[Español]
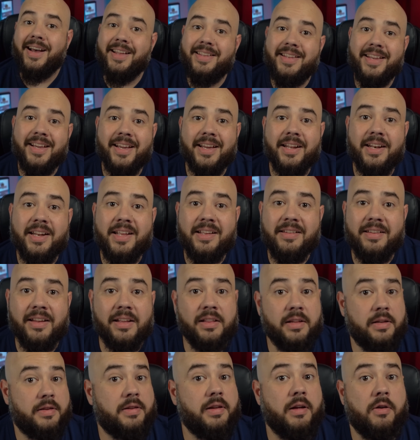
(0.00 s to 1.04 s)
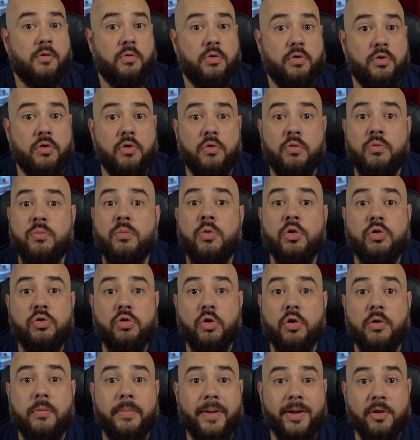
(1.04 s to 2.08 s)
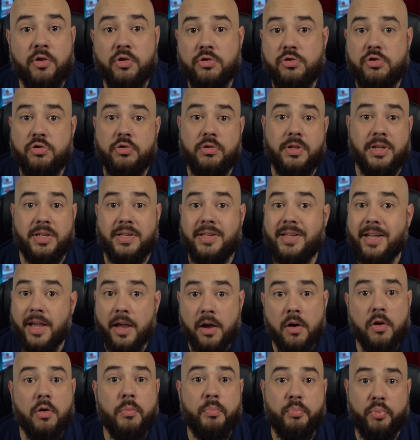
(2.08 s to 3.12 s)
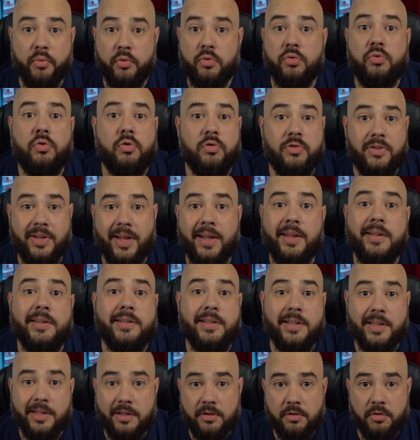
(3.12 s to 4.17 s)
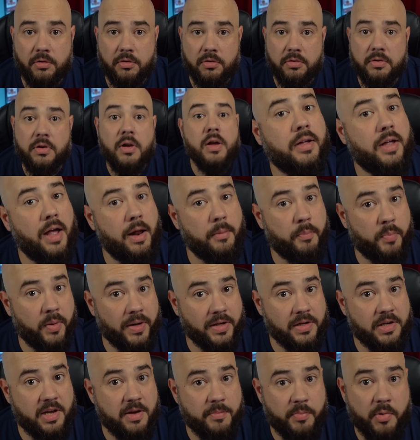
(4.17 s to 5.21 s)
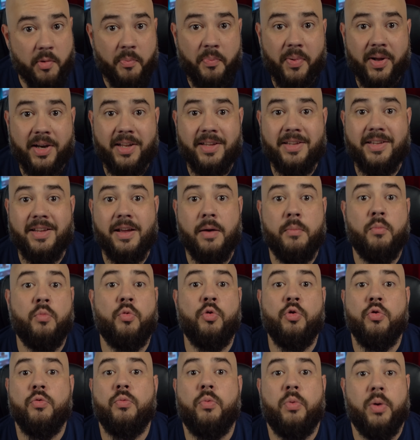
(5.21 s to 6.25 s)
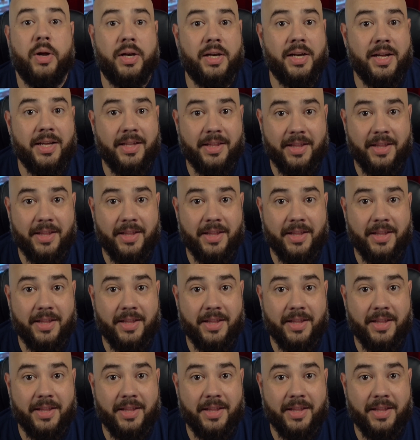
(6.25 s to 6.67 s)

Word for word: Así que Nissan desarrolló un motor V8 de 5.6 litros que al principio parecía muy buena